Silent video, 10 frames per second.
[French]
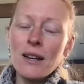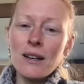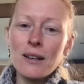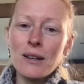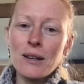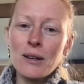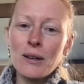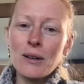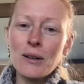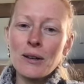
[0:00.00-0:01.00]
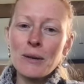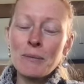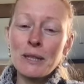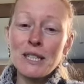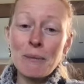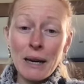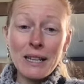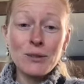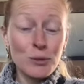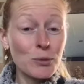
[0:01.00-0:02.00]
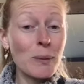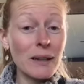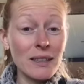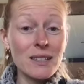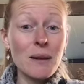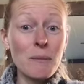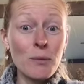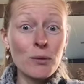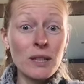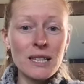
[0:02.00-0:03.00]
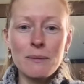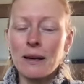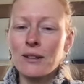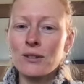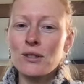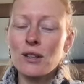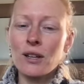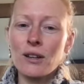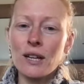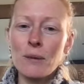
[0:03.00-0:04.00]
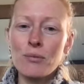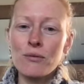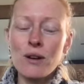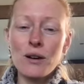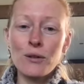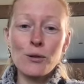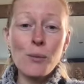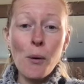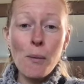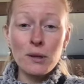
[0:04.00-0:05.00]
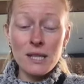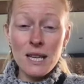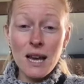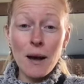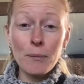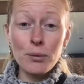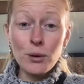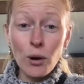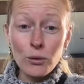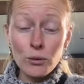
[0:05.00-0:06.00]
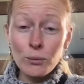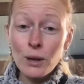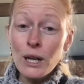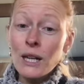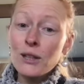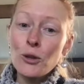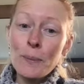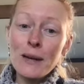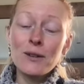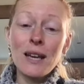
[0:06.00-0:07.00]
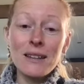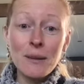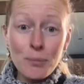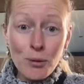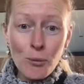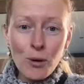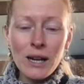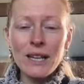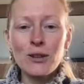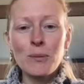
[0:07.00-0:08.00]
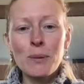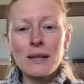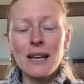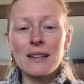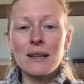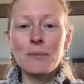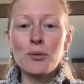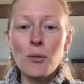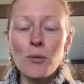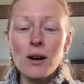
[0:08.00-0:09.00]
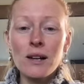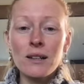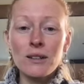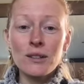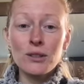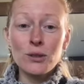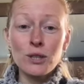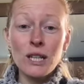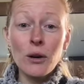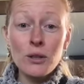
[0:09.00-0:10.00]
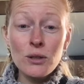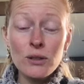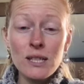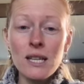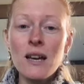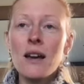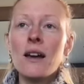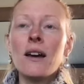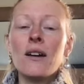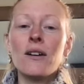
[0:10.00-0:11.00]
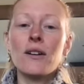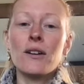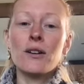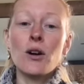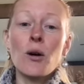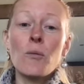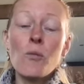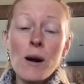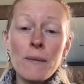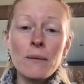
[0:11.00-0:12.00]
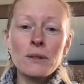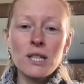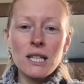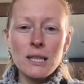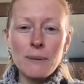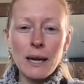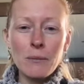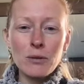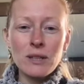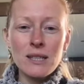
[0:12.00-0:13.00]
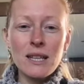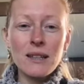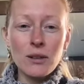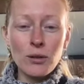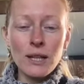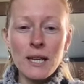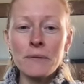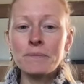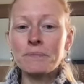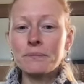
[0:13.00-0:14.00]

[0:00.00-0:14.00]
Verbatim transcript: euh, mais j'aimerais du coup partager mon expérience euh, et pouvoir le proposer à un plus grand nombre, ne pas le garder pour moi et ne pas garder pour moi ce que j'ai ressenti quand moi-même j'ai expérimenté cet atelier